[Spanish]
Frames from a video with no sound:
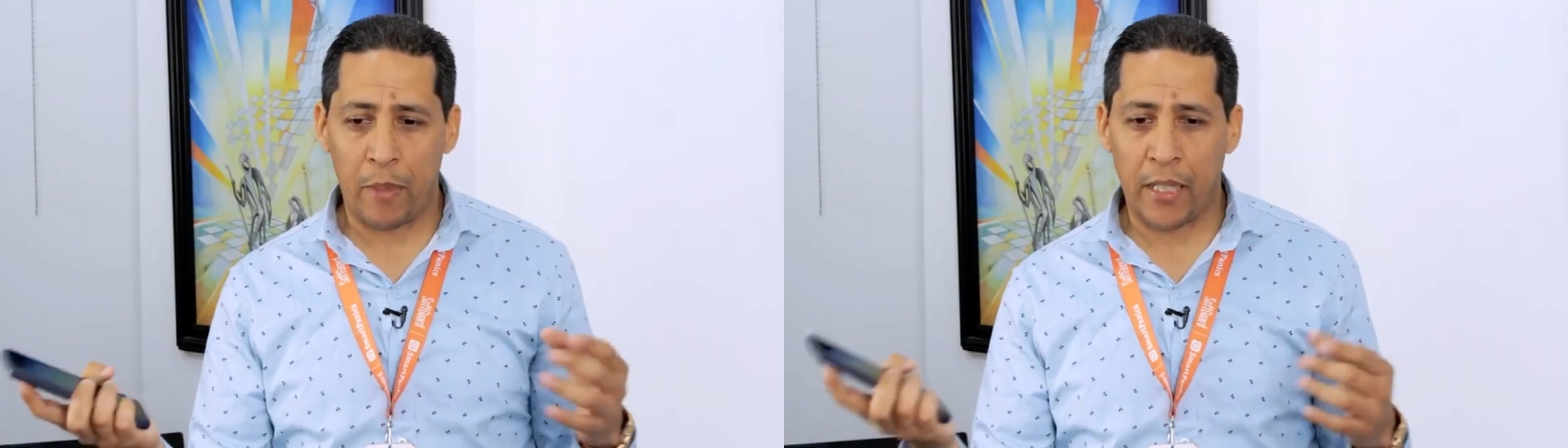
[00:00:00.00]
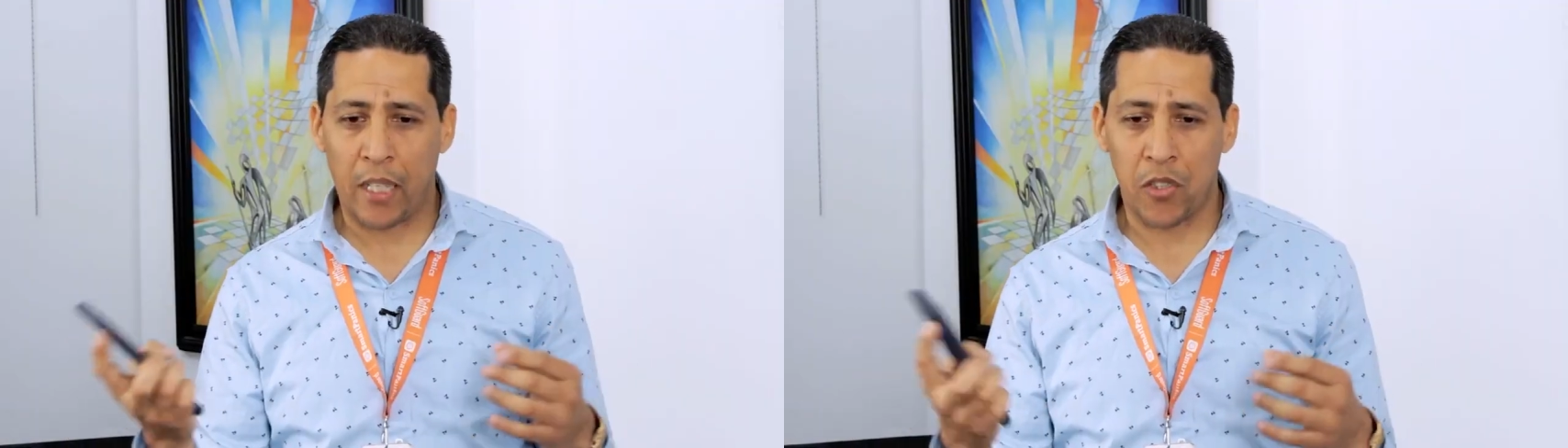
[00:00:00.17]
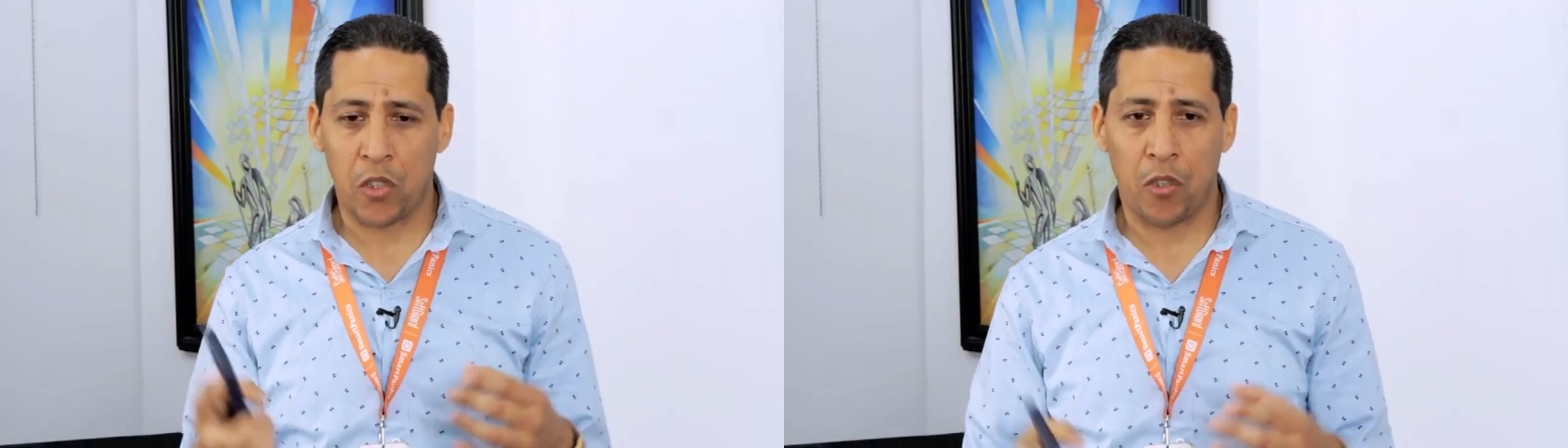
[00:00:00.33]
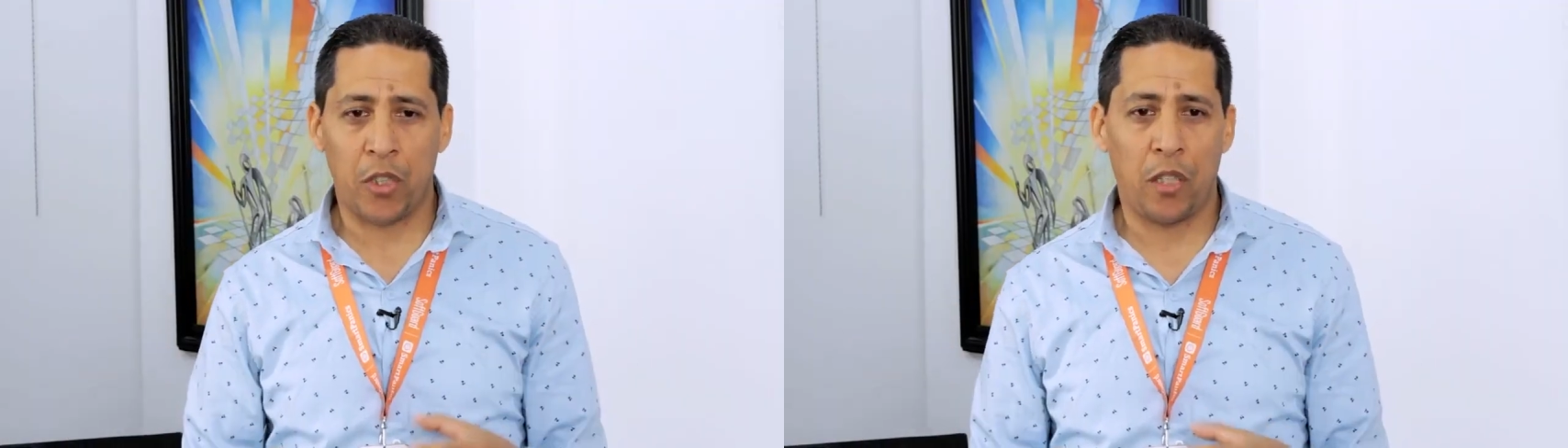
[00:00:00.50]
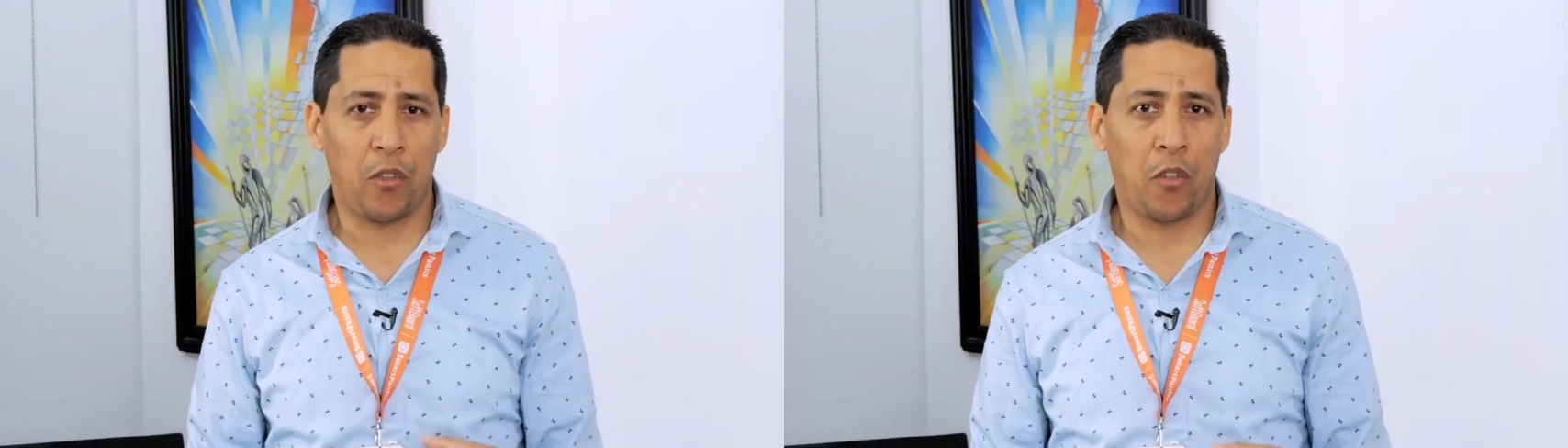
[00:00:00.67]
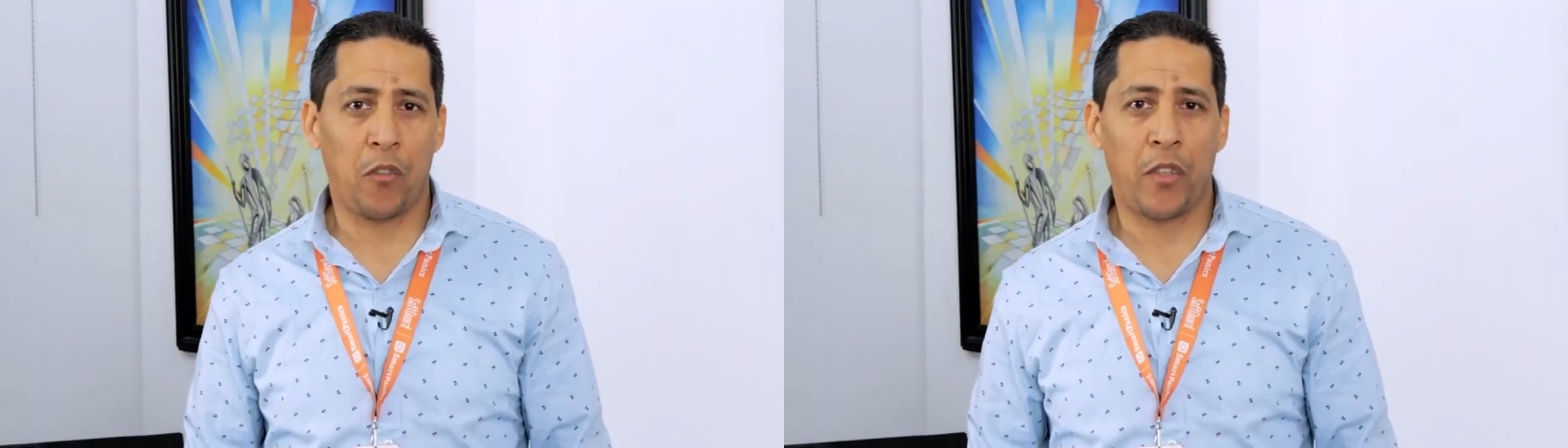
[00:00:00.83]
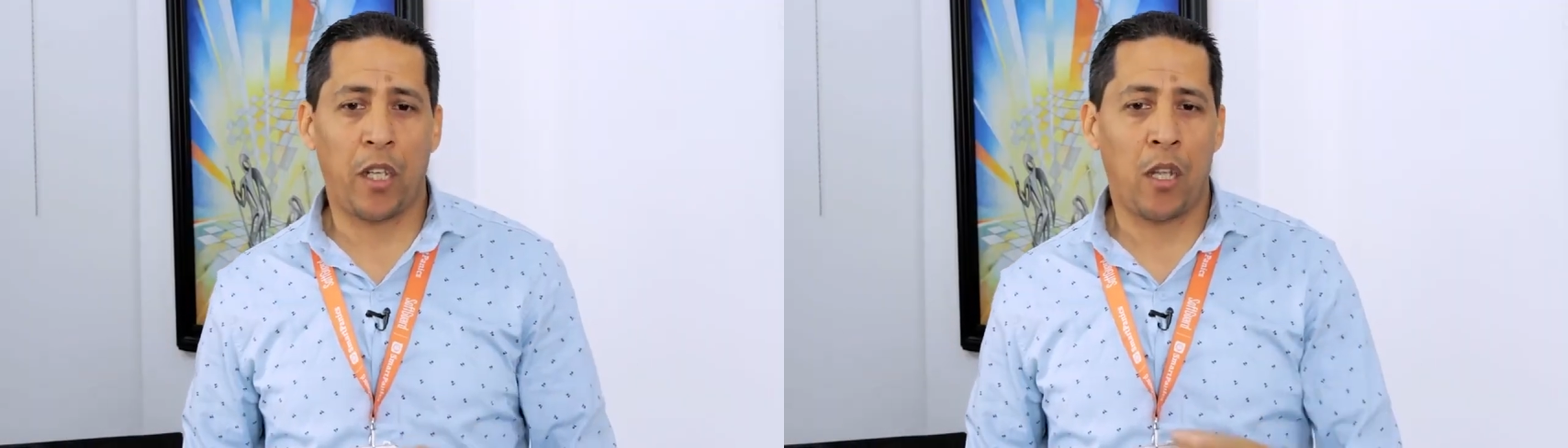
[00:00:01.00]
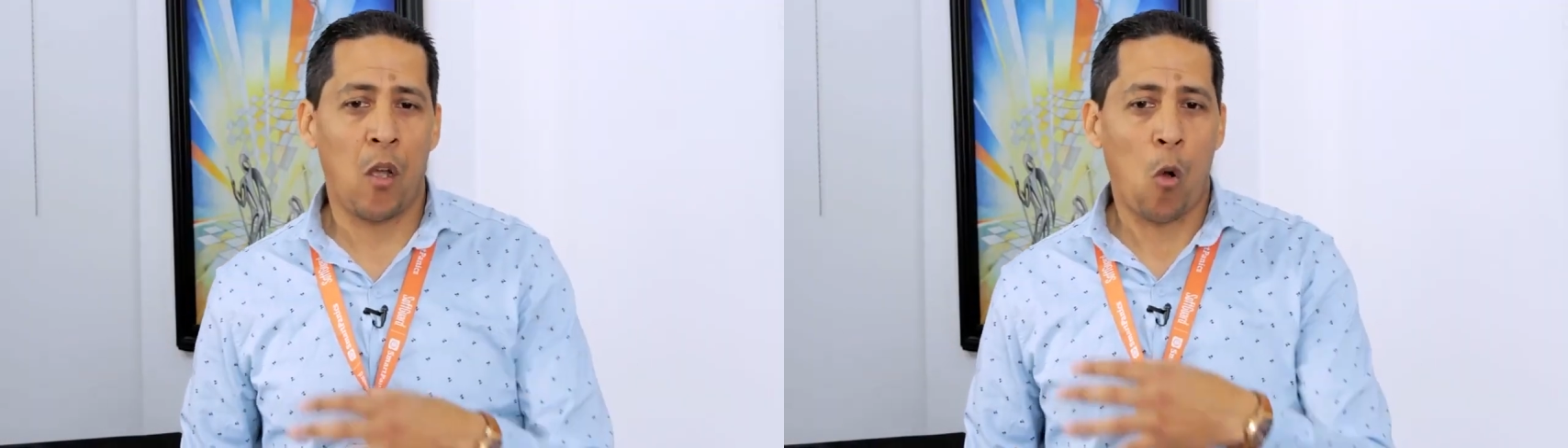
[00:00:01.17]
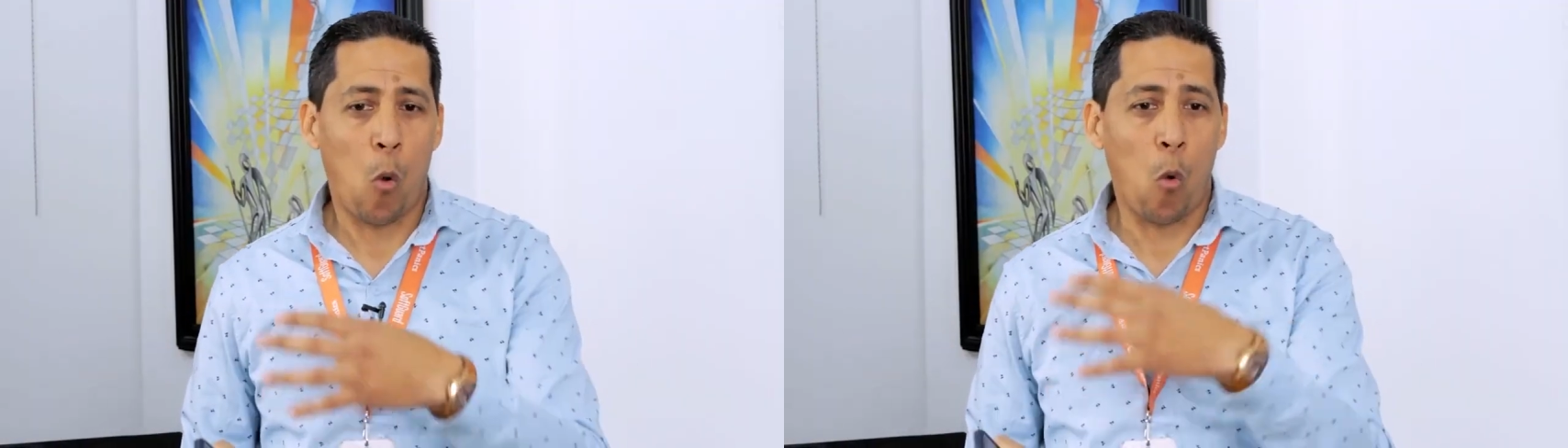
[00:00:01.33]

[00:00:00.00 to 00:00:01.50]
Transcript: aplicación en donde